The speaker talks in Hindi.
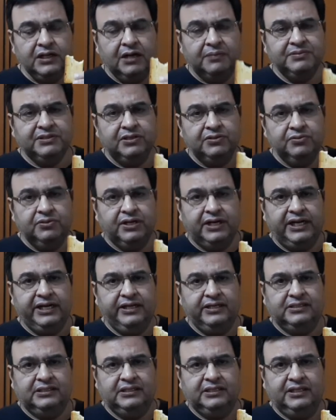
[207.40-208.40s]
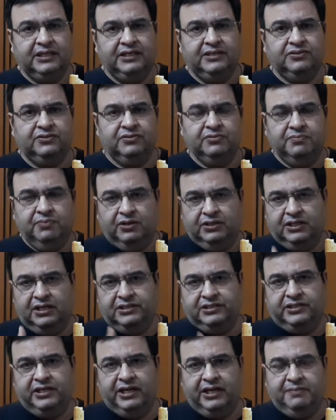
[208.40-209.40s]
आप ज़रूर ट्राई कर सकते हैं इसको बहुत
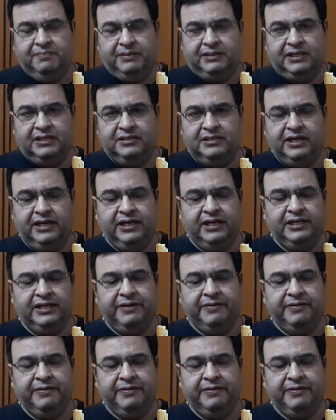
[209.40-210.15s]
अच्छा है पतंजलि का